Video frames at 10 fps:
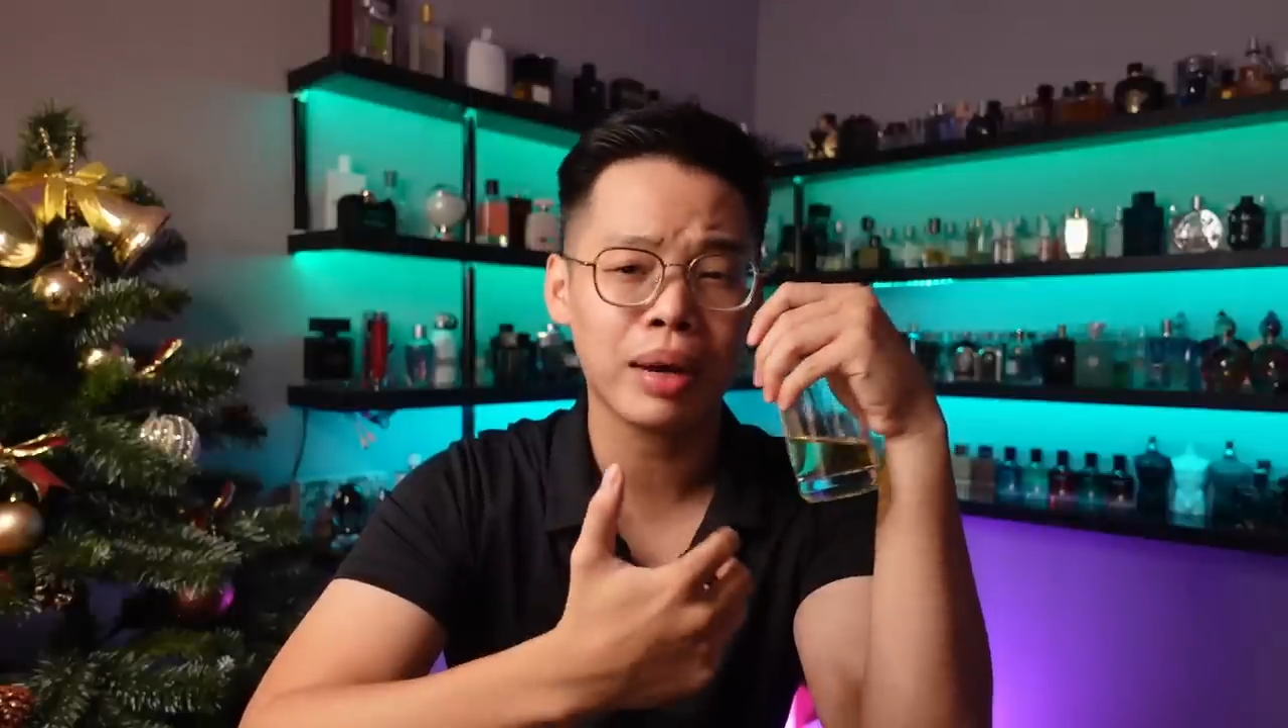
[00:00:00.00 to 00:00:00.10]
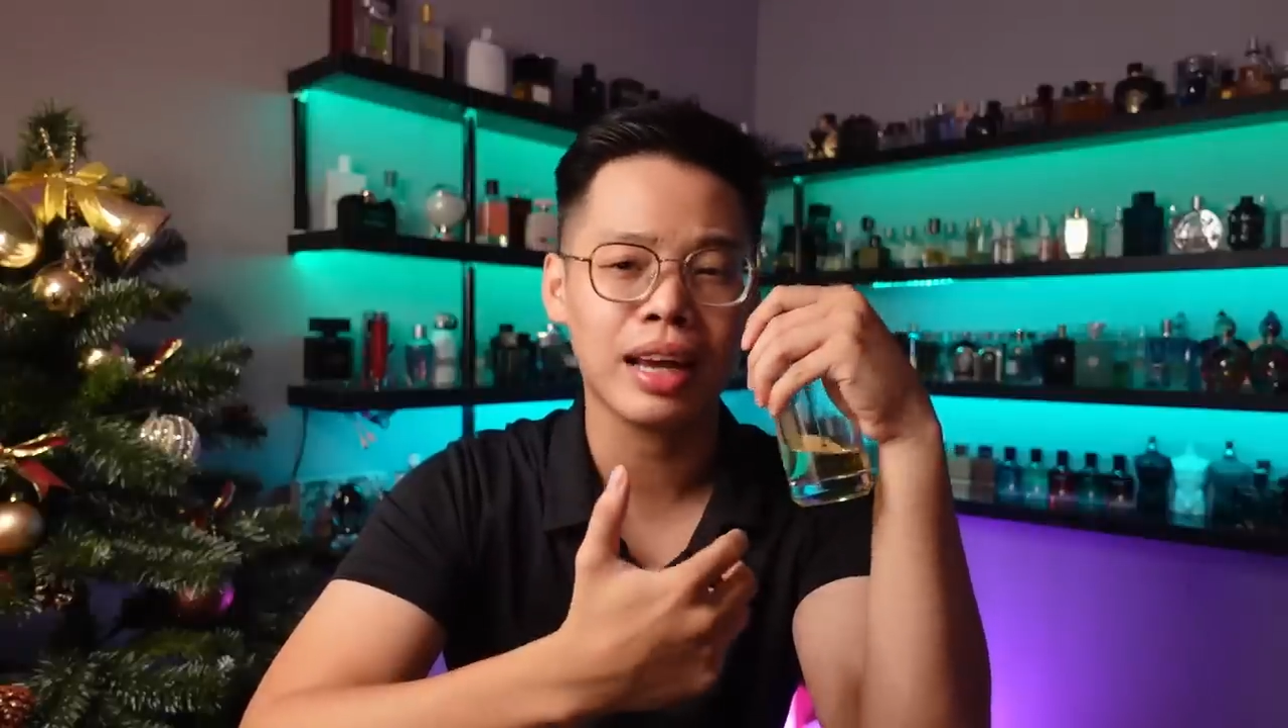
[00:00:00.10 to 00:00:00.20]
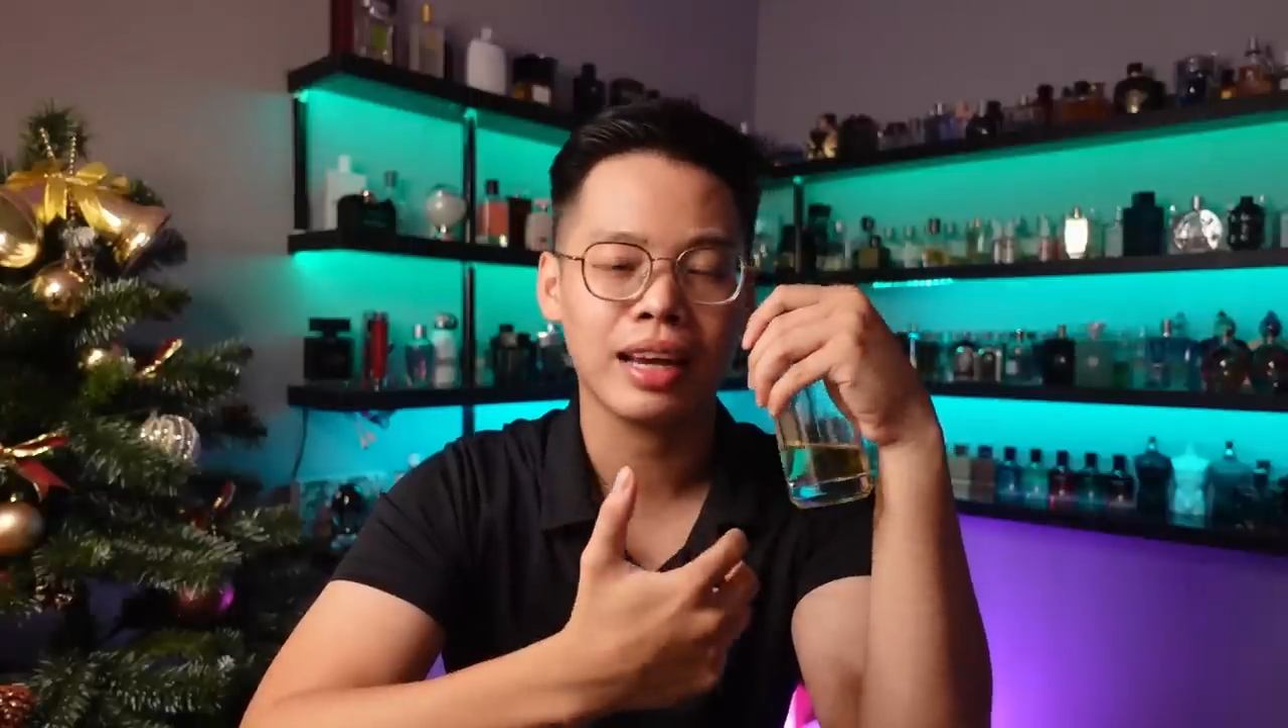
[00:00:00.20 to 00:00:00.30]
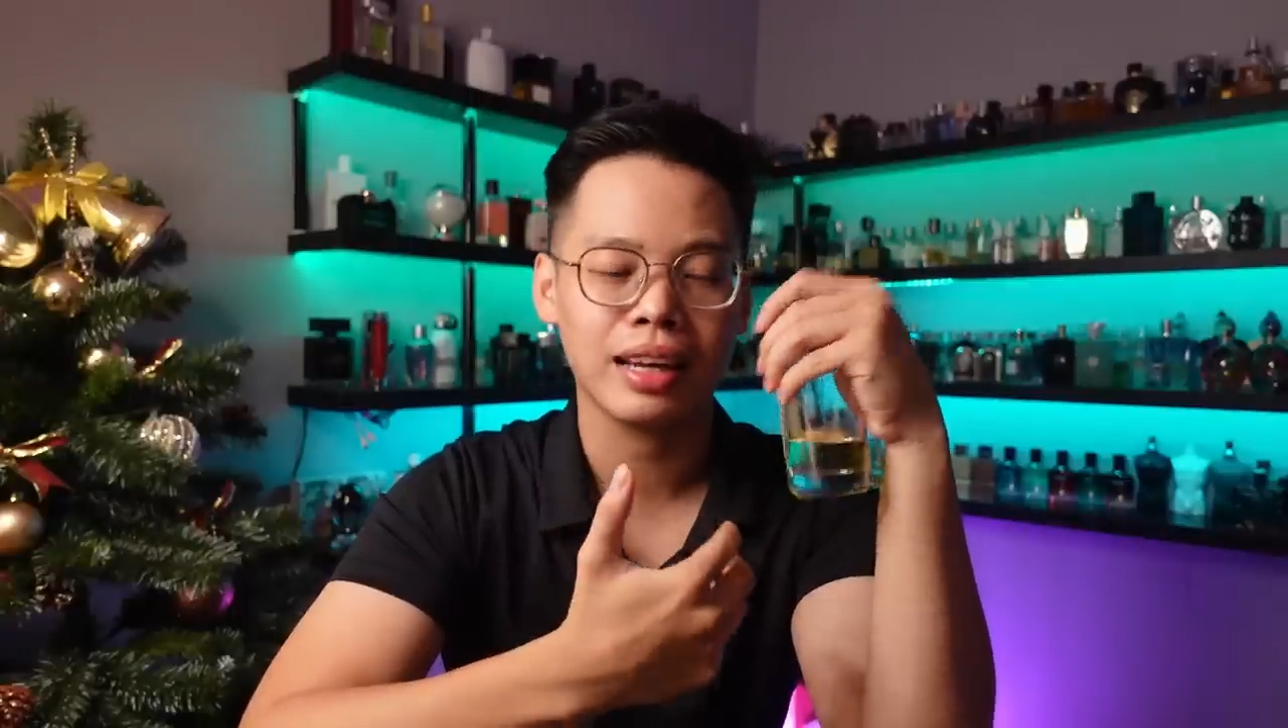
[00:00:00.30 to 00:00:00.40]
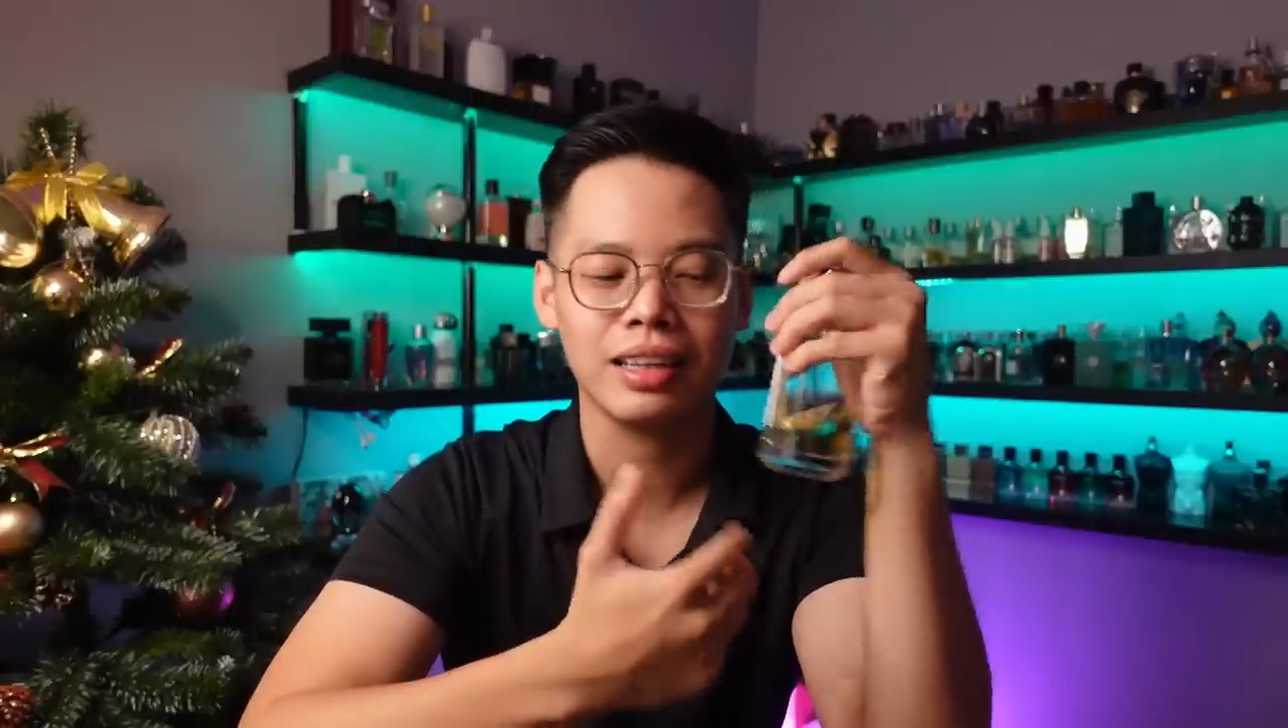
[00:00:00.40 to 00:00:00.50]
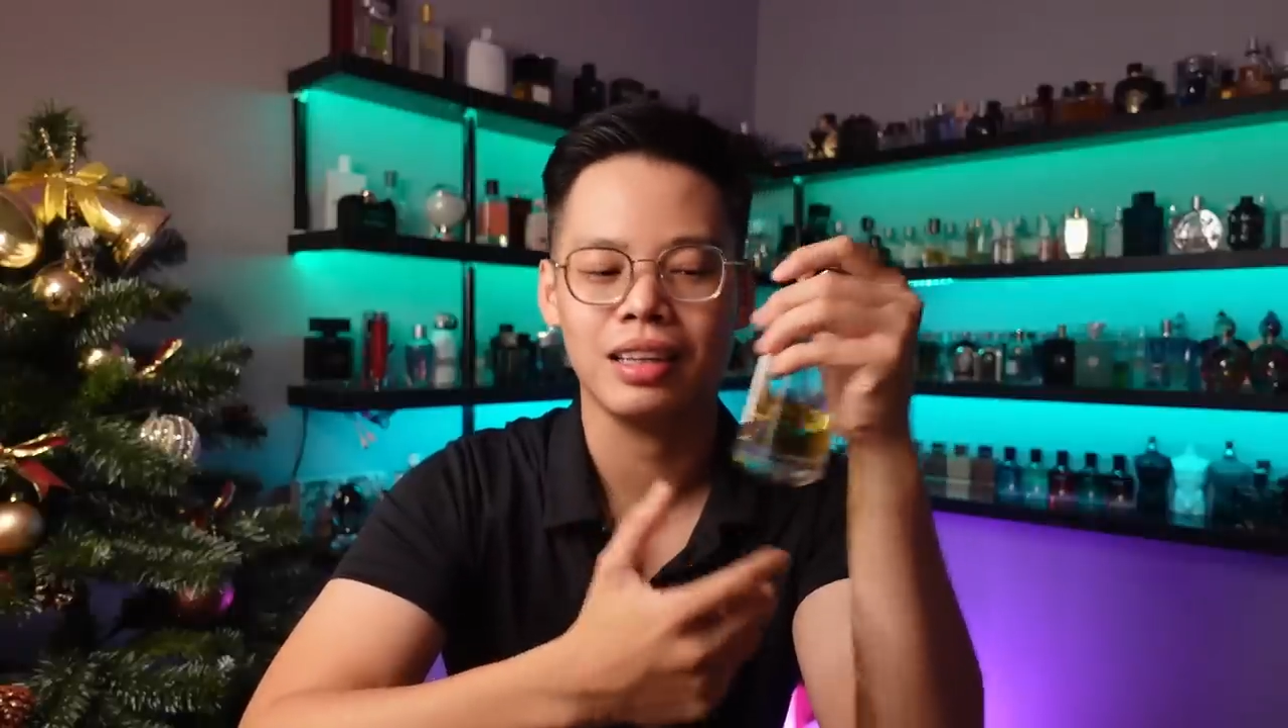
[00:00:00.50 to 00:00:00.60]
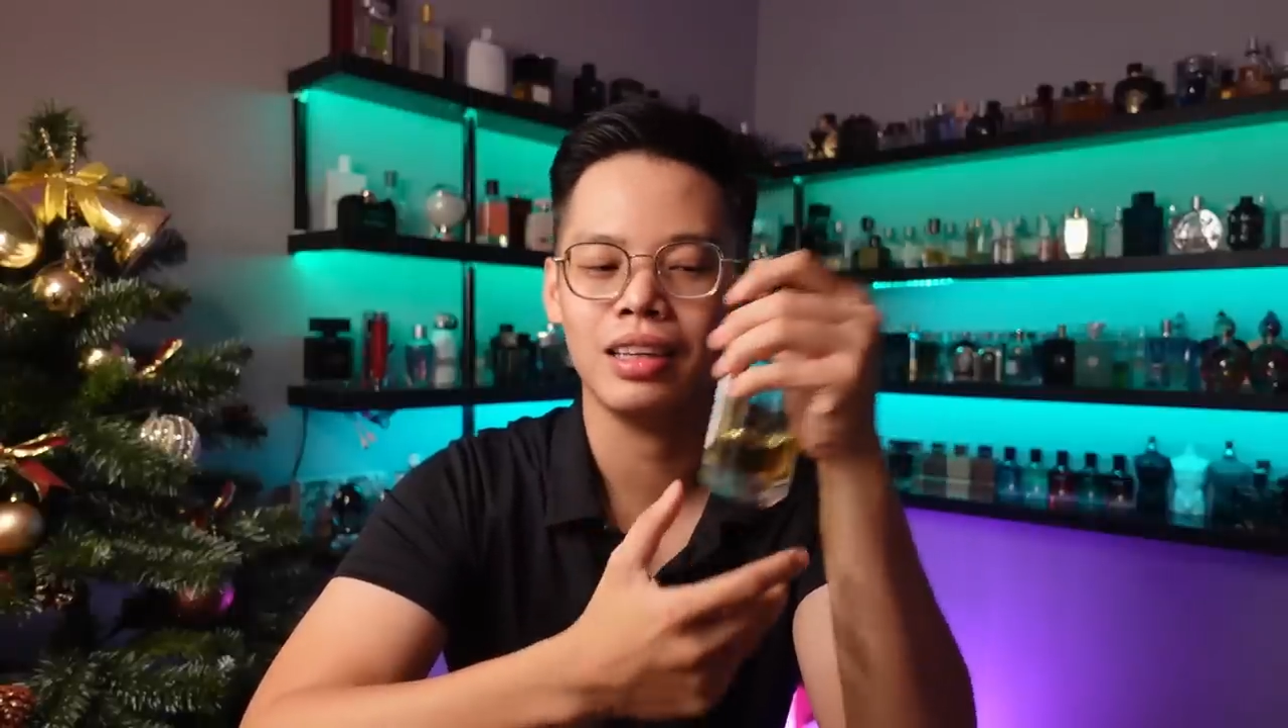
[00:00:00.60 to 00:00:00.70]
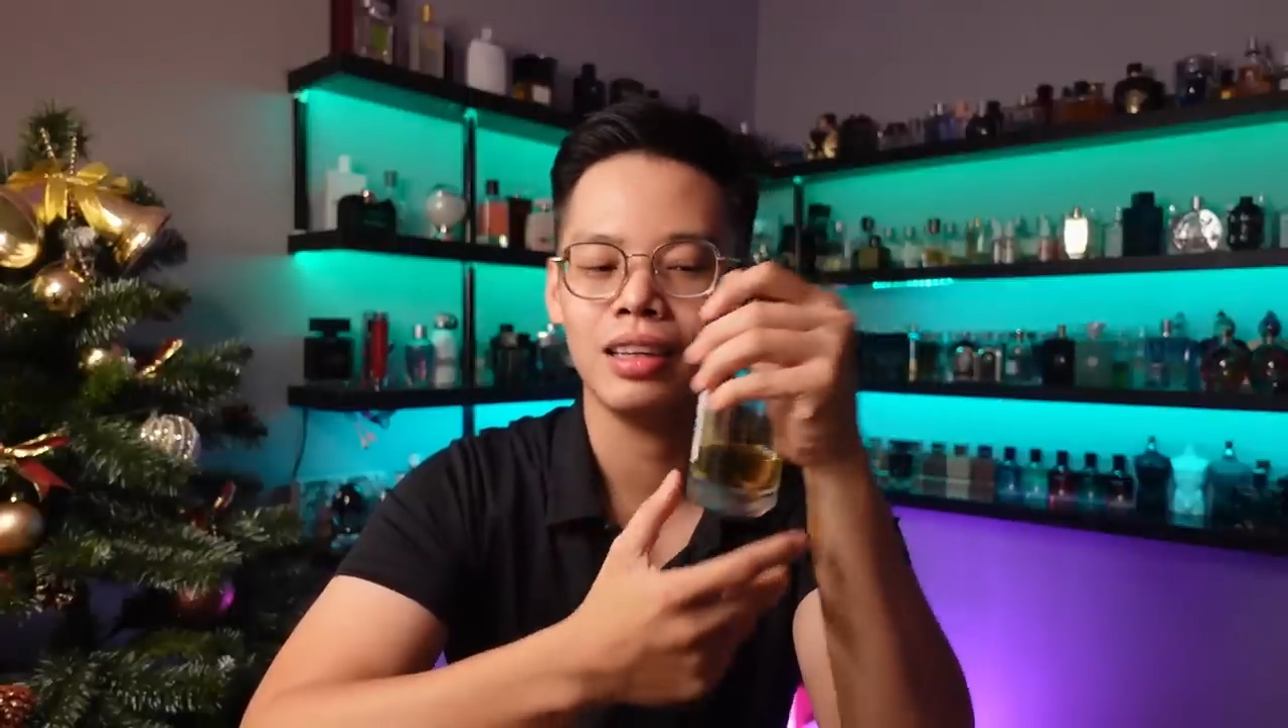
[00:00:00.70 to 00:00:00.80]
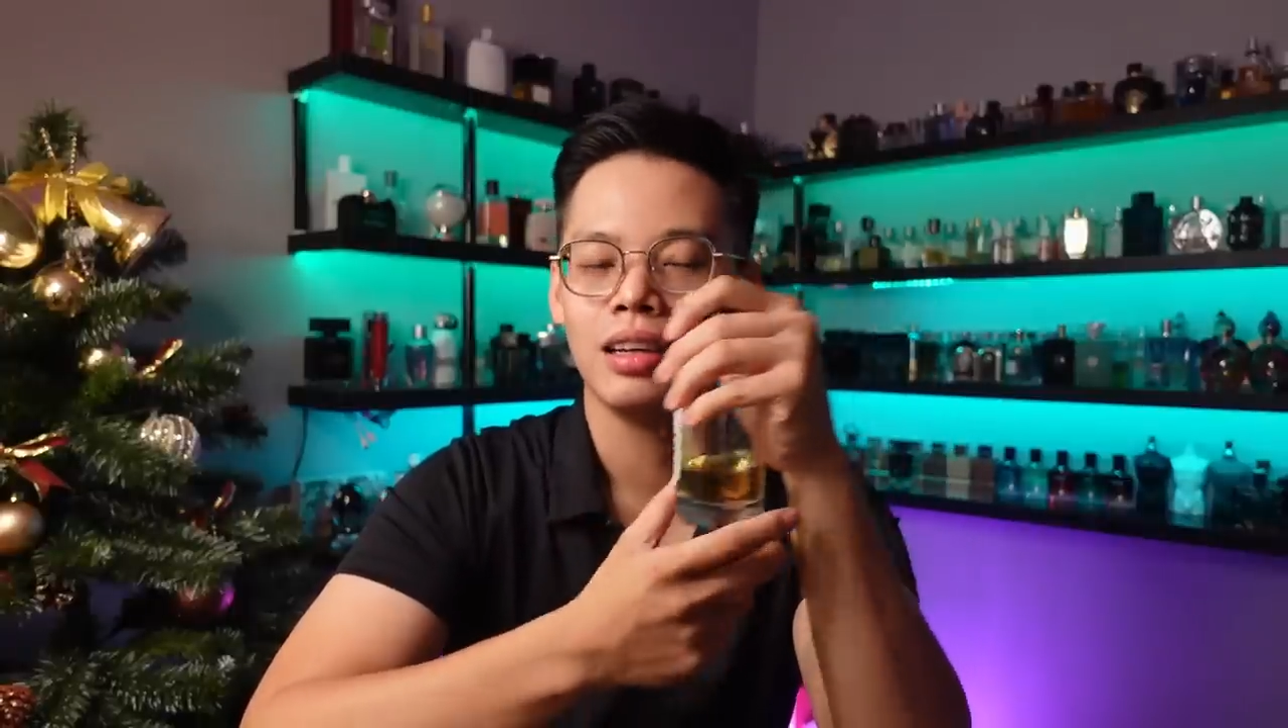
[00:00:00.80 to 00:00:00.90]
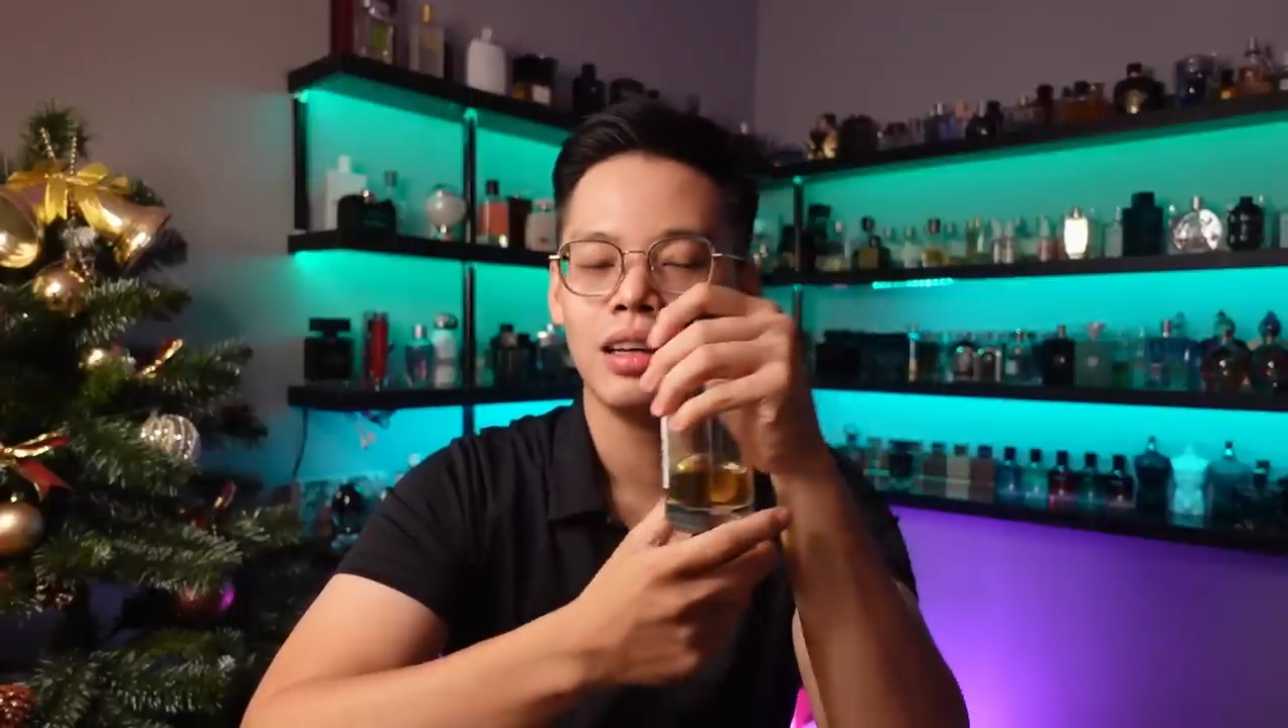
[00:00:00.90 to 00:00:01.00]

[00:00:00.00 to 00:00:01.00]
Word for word: mẻ thì